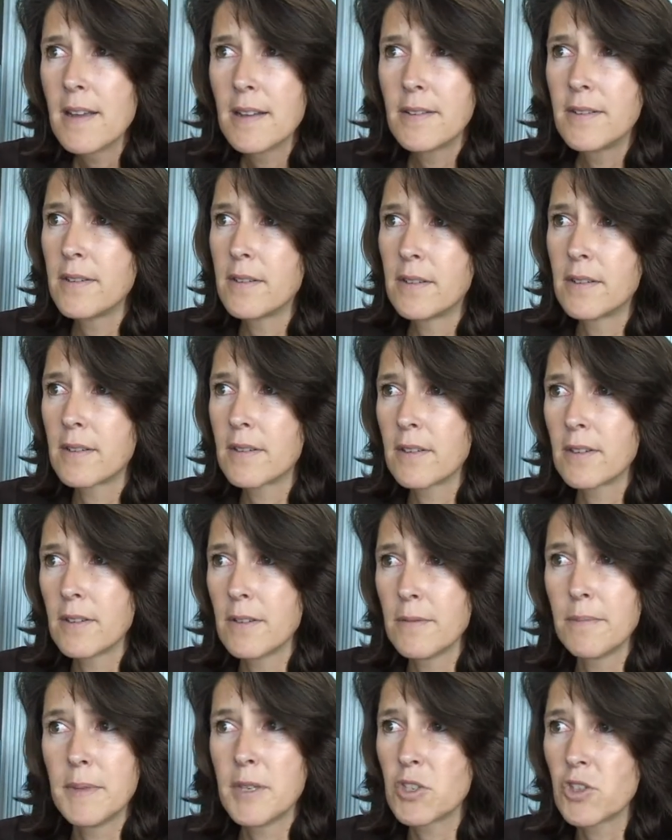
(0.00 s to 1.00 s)
Donc,
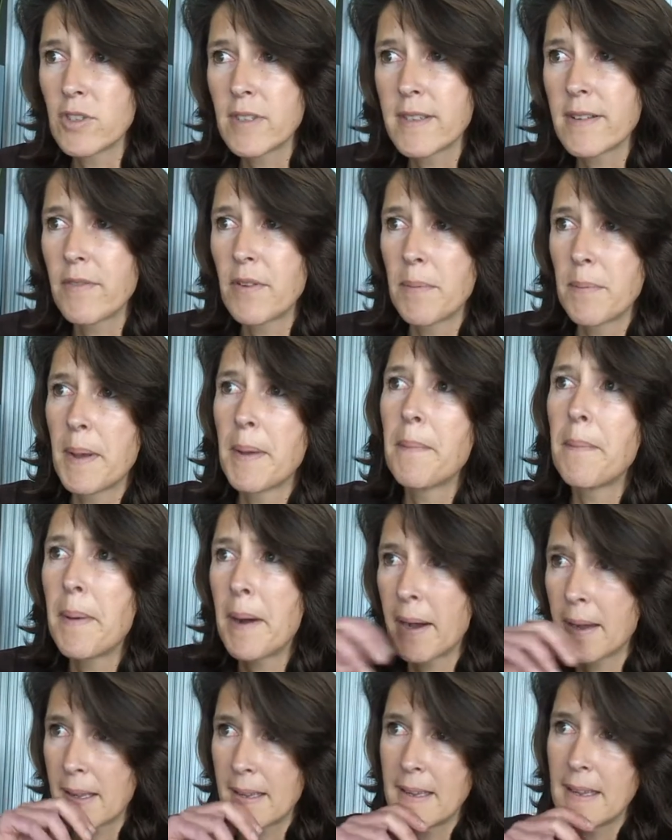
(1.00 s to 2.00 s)
mais je ne savais même
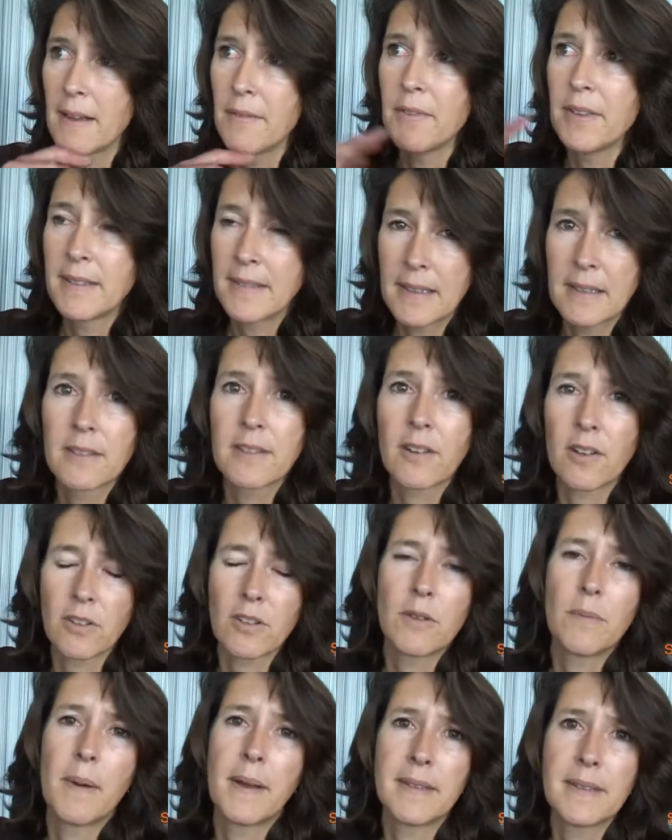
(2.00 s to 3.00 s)
pas qu'il y avait cette
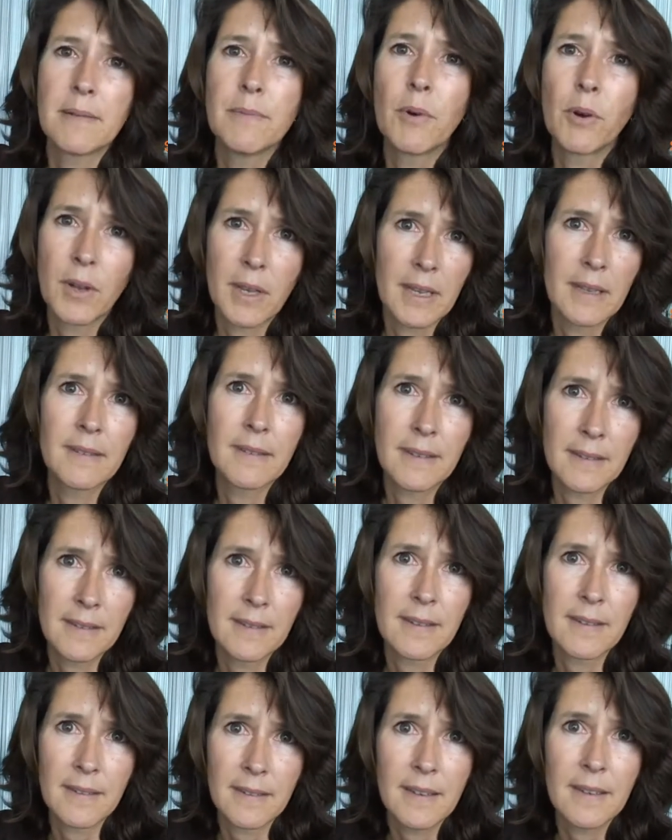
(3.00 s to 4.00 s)
sorte de bâtiment qui
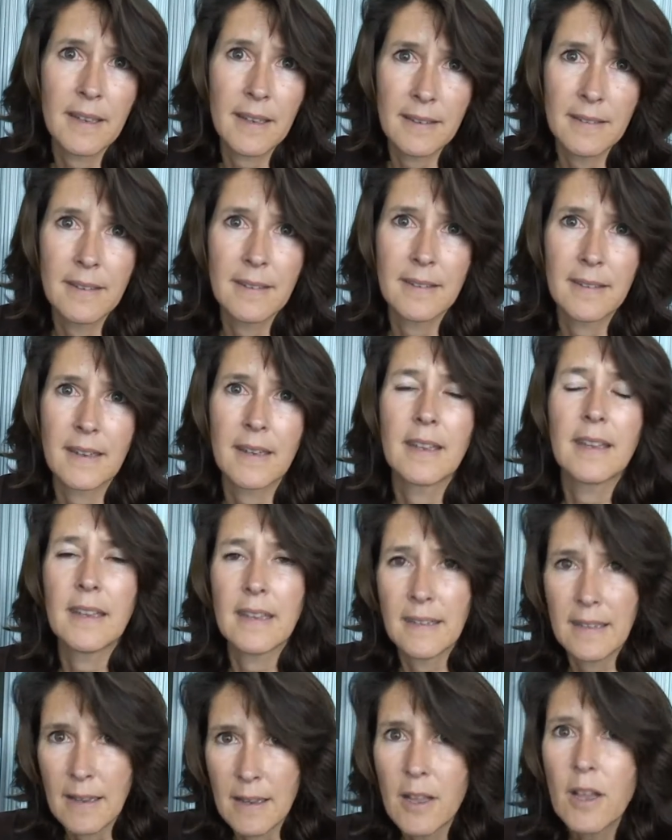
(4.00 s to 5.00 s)
existait,
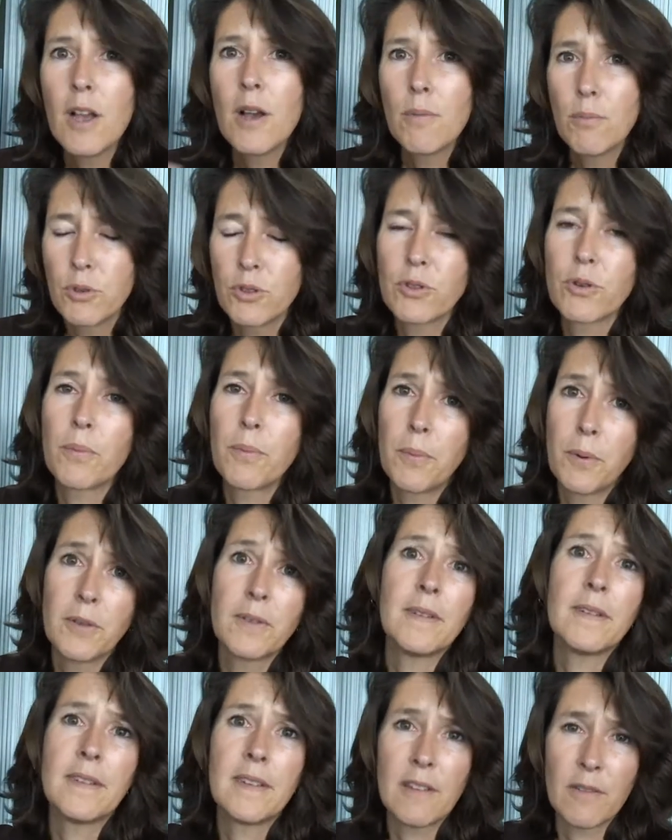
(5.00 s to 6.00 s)
qui était plutôt
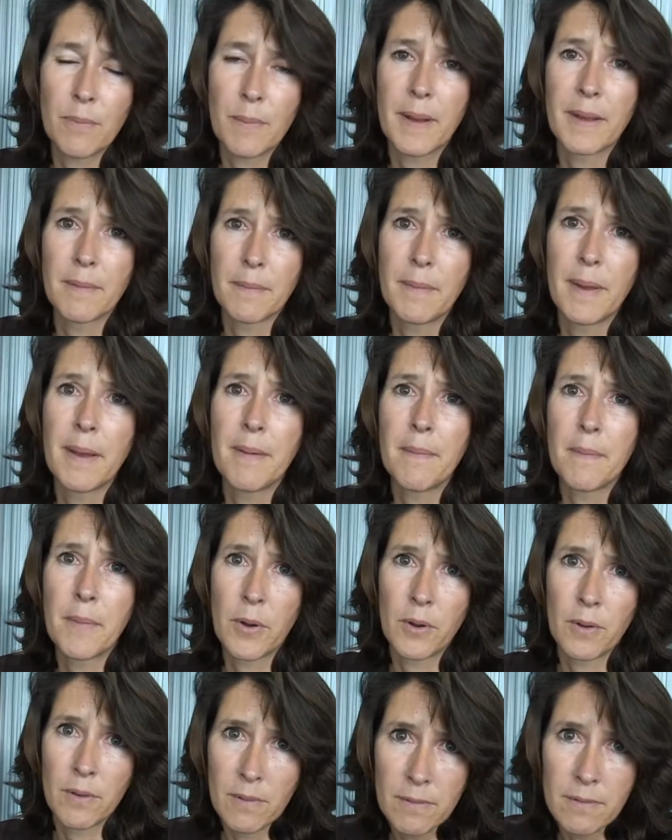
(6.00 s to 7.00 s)
positif, même
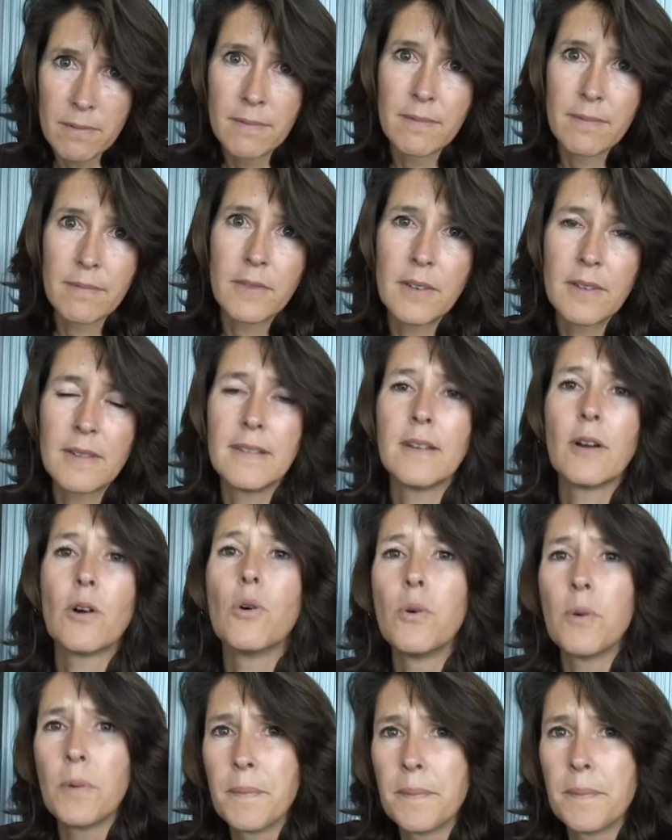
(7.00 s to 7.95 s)
zéro.